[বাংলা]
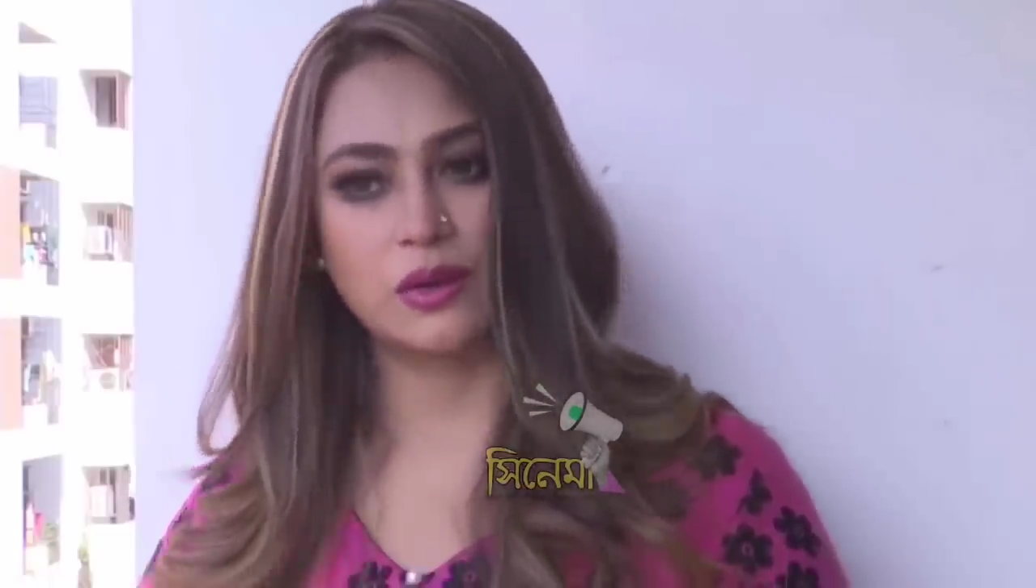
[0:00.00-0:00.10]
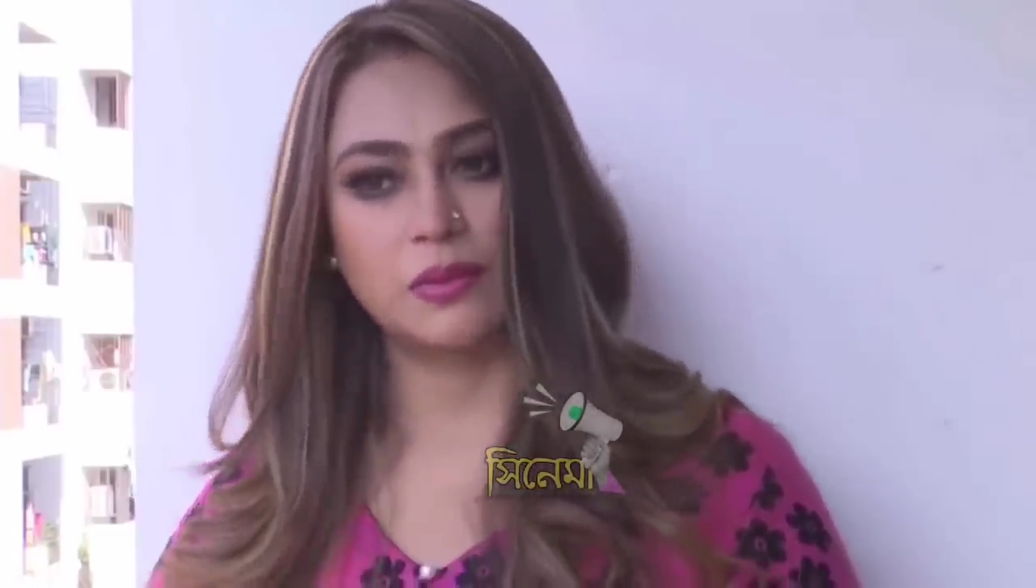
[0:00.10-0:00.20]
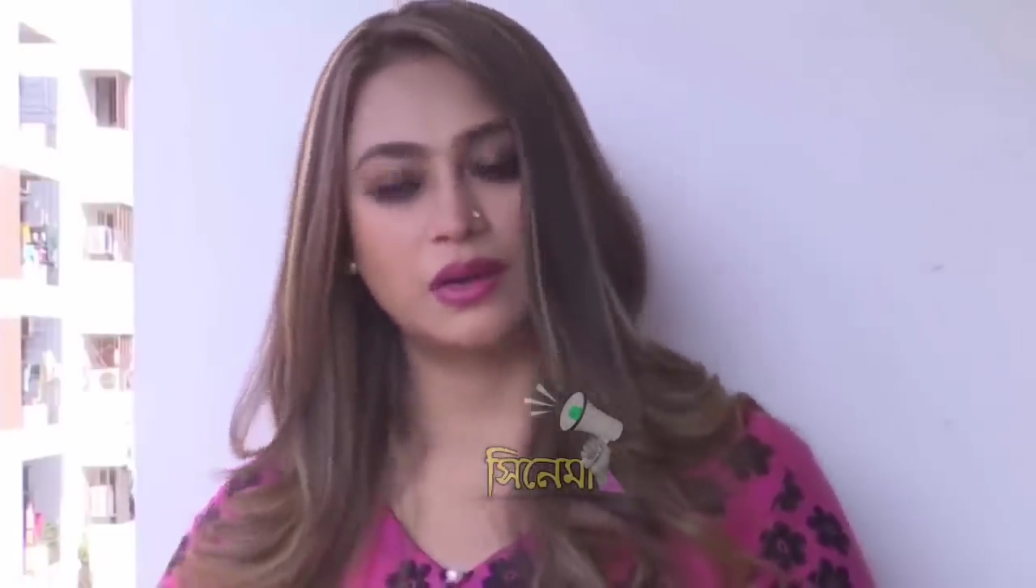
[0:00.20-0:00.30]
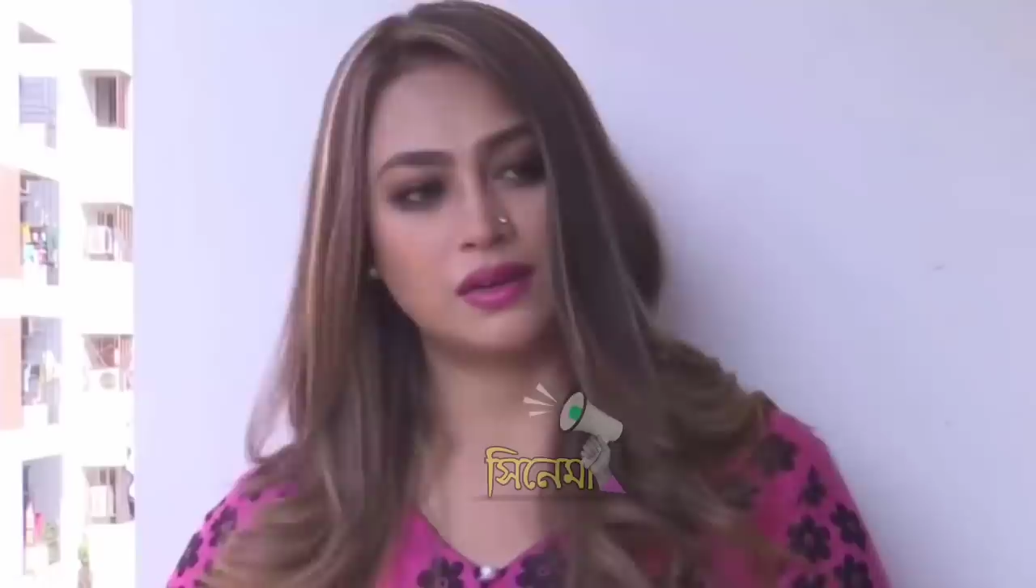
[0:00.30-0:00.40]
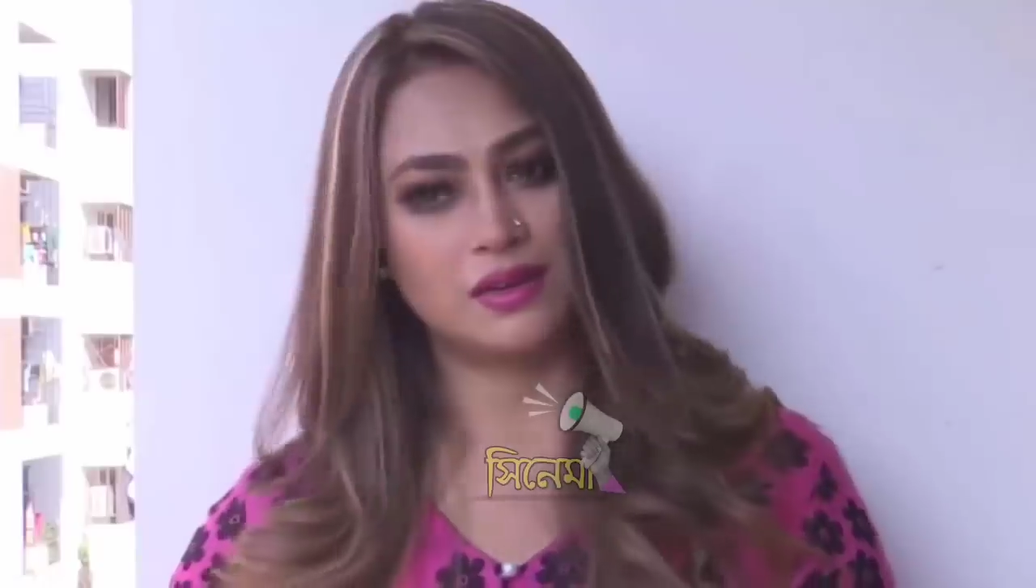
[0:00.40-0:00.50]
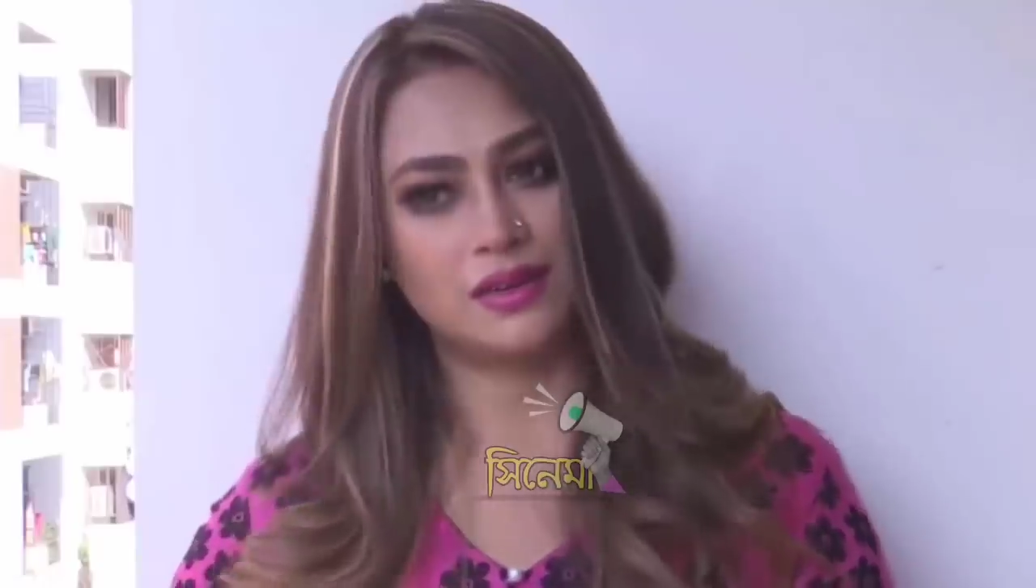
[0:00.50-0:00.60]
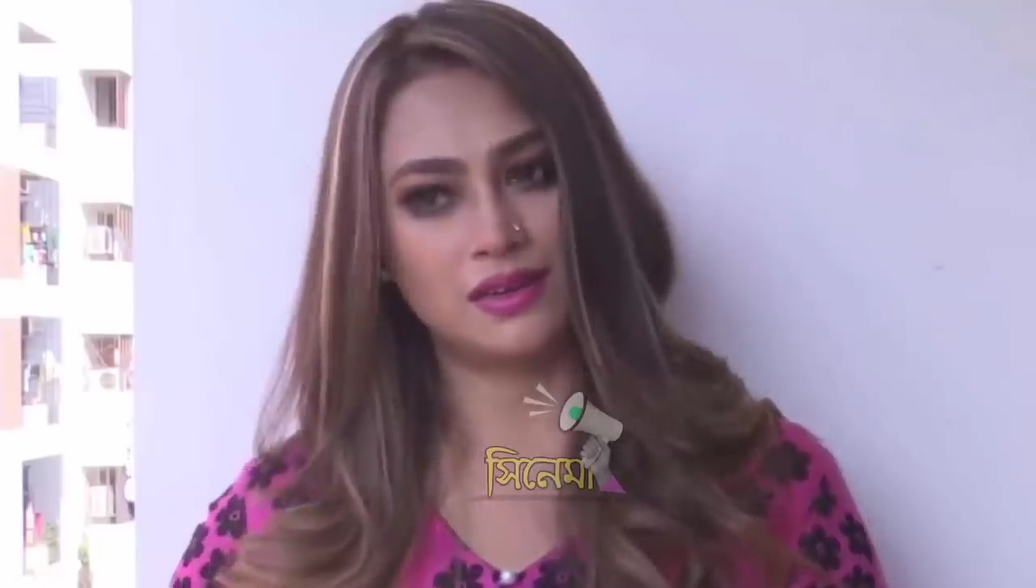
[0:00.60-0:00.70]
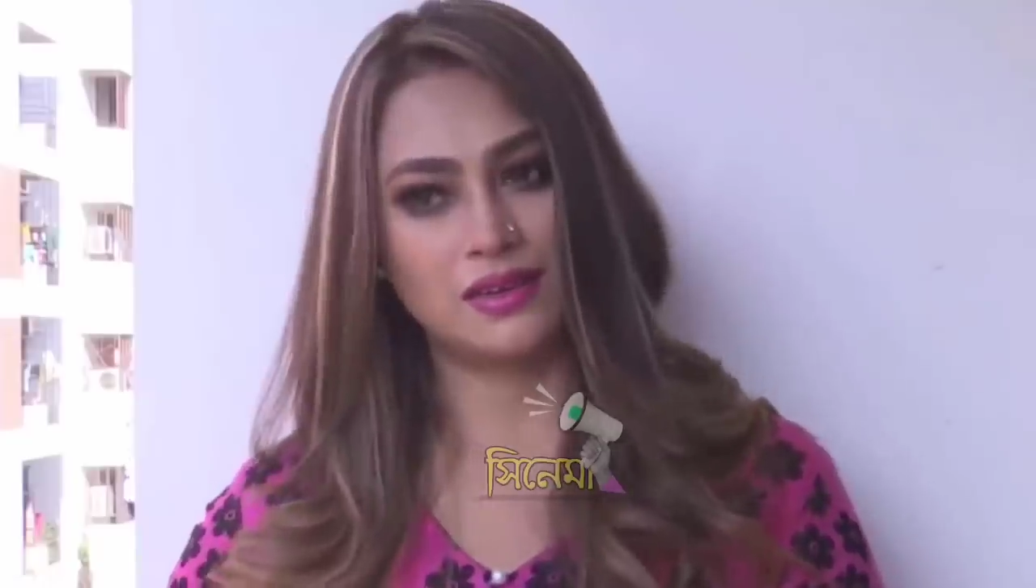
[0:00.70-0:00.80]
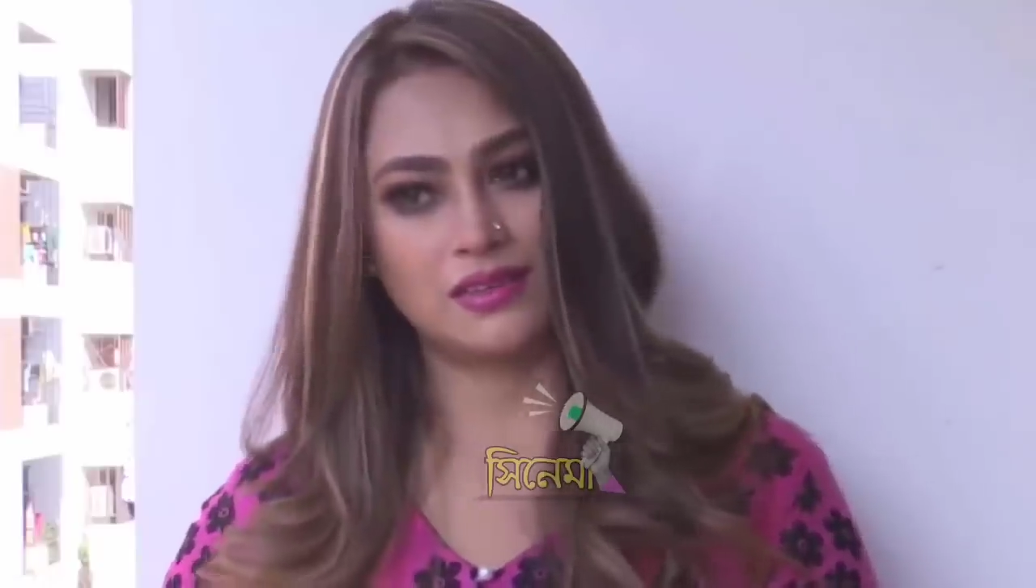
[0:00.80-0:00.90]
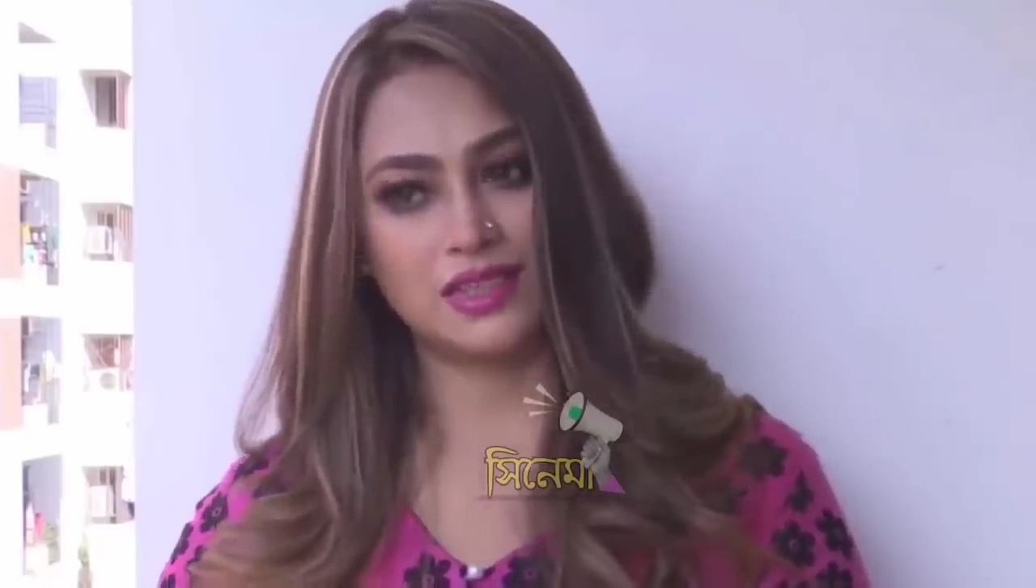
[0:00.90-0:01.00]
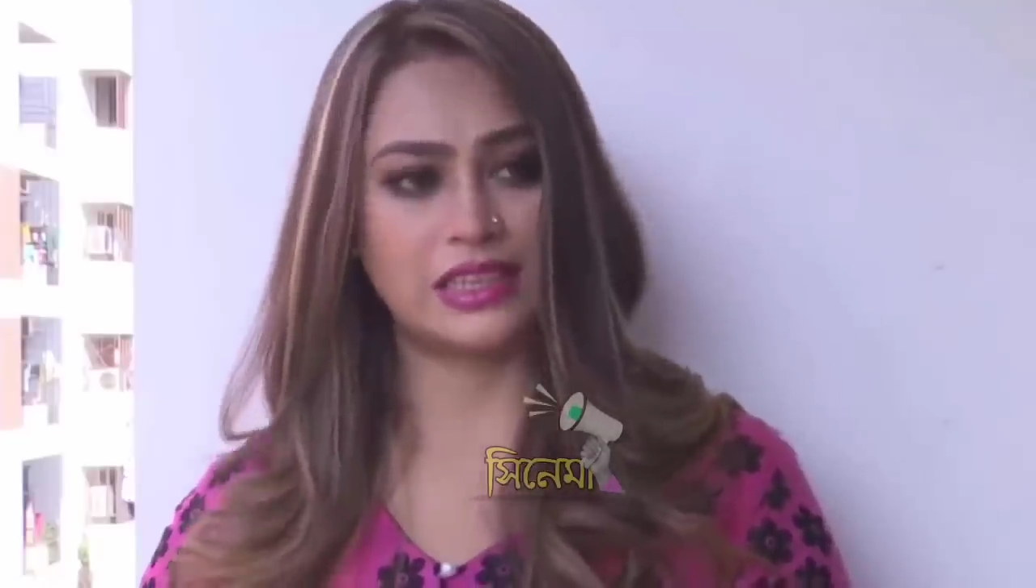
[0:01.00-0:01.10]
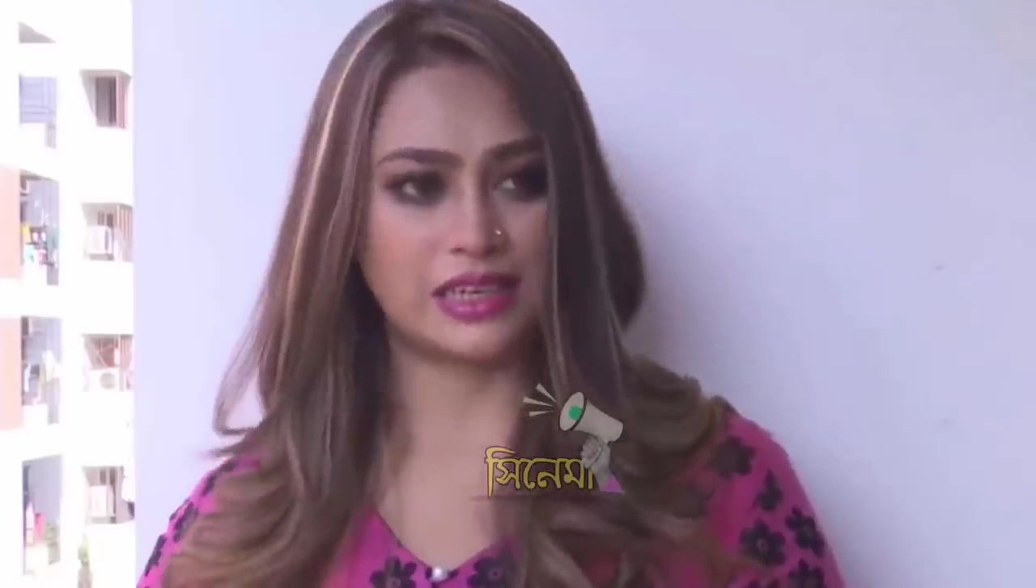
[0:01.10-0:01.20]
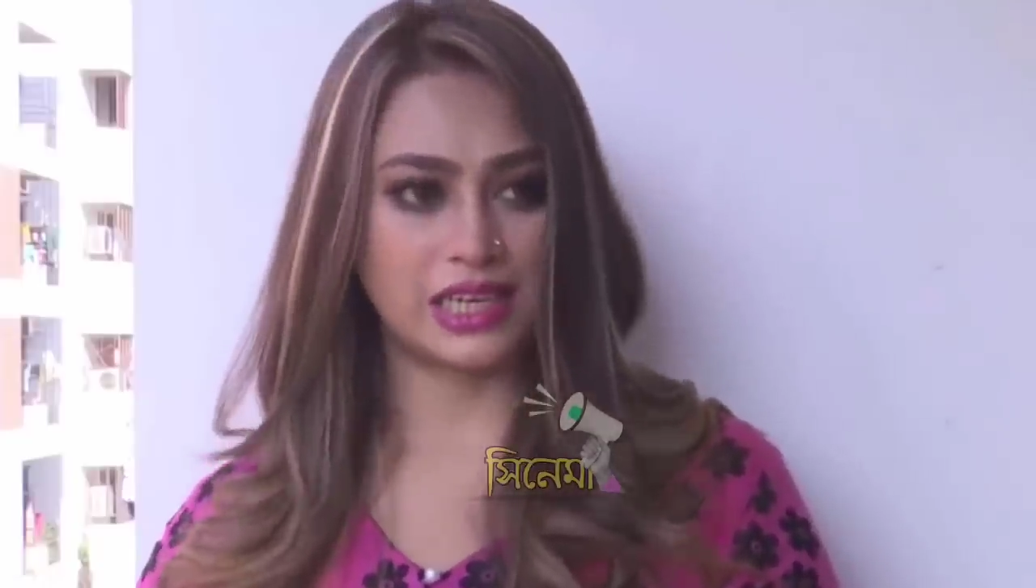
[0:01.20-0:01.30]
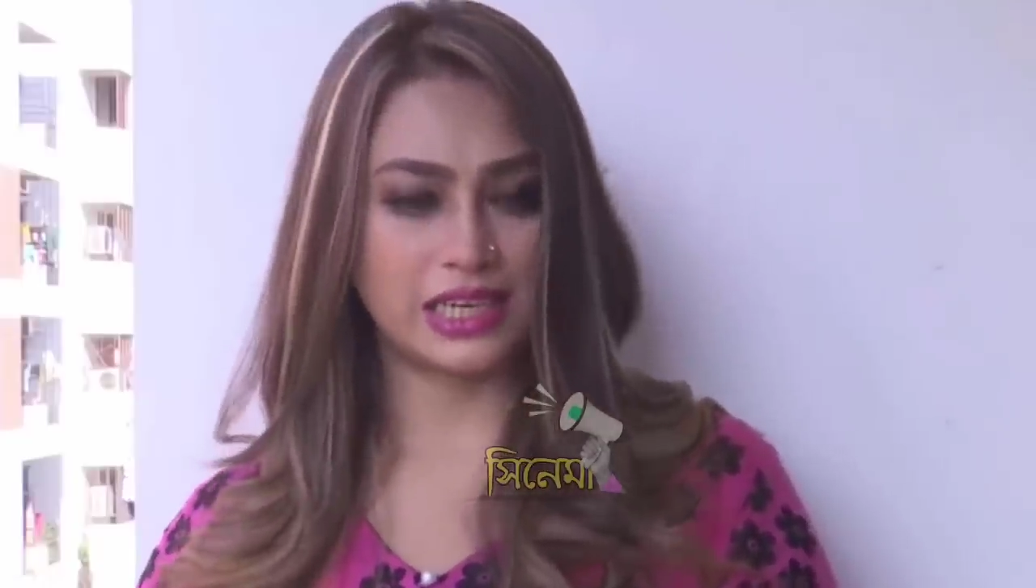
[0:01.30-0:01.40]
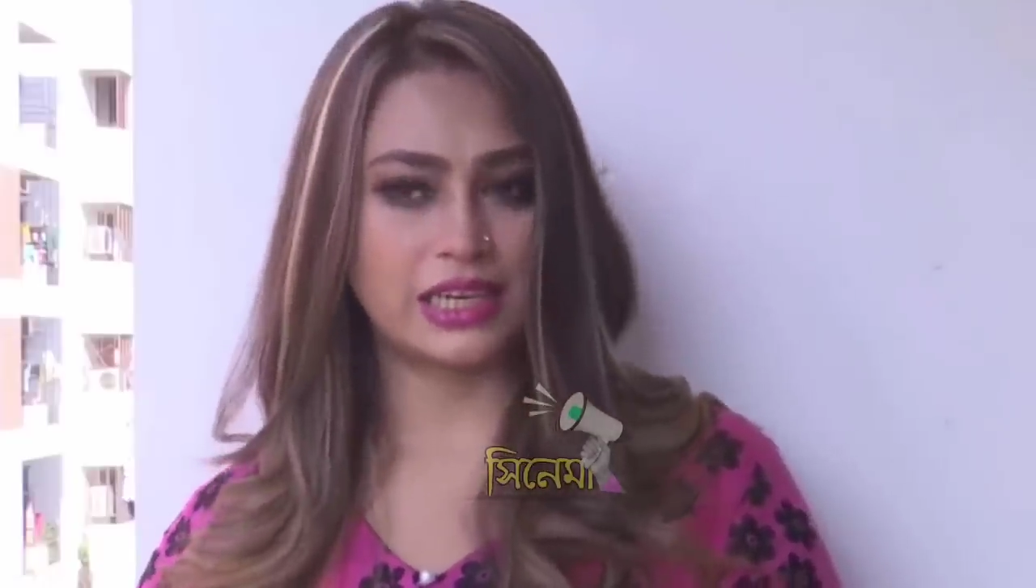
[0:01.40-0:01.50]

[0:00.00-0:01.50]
অভিনেত্রীর পক্ষ বা তার